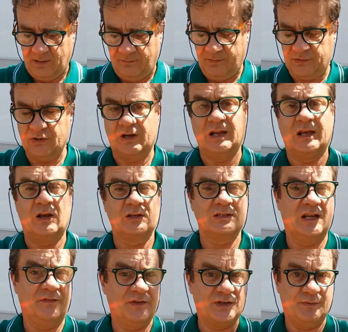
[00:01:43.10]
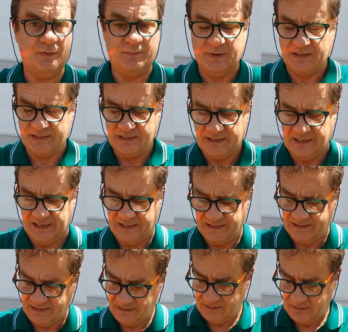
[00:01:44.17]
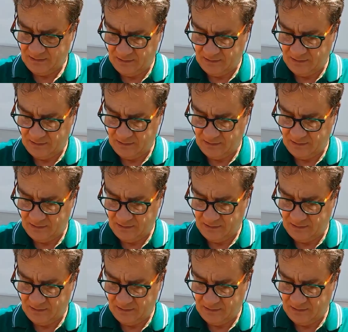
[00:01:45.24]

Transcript: visto che le cose le facciamo in presa diretta